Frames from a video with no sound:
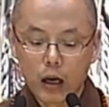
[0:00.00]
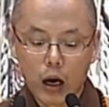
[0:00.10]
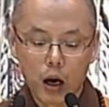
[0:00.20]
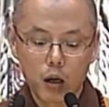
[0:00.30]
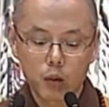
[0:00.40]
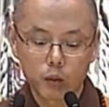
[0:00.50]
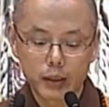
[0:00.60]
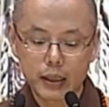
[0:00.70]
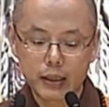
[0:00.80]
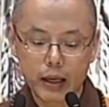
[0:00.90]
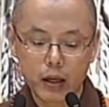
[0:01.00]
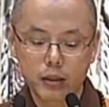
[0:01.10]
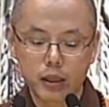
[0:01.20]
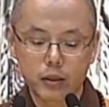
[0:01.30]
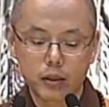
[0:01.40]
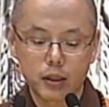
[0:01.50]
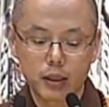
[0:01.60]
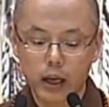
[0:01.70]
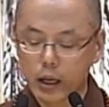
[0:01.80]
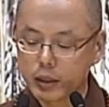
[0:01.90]
好，我现在要解释
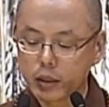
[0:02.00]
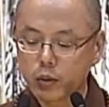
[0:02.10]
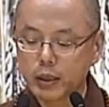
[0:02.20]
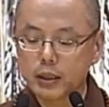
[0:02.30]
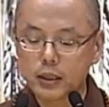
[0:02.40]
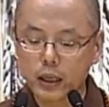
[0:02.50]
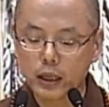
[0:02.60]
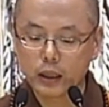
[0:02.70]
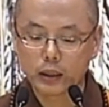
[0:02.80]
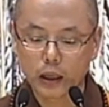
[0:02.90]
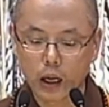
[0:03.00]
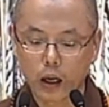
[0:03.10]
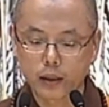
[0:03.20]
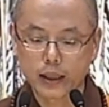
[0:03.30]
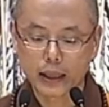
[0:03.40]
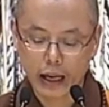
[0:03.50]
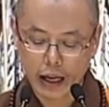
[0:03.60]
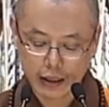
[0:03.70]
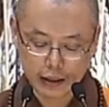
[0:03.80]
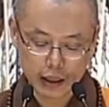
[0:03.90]
哈，请专心听啊，请
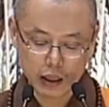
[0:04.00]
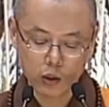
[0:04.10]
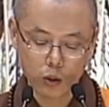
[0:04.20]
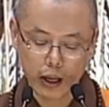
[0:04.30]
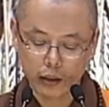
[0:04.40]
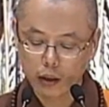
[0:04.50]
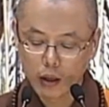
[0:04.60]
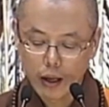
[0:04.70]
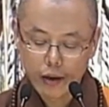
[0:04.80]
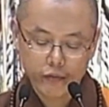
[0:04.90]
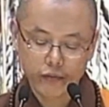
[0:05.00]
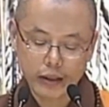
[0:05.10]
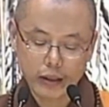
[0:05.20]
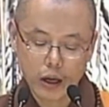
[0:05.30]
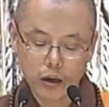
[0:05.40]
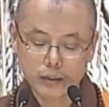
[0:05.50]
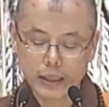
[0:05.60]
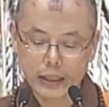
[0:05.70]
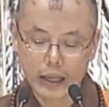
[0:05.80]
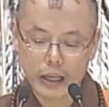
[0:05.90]
看第一段，烦恼
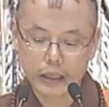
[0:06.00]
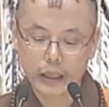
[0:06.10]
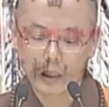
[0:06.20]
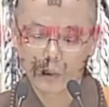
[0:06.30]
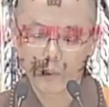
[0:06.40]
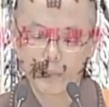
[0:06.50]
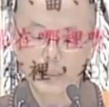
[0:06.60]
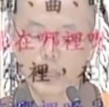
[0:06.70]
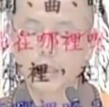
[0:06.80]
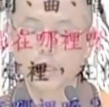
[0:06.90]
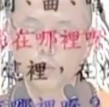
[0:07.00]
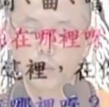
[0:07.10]
在哪里？我们常常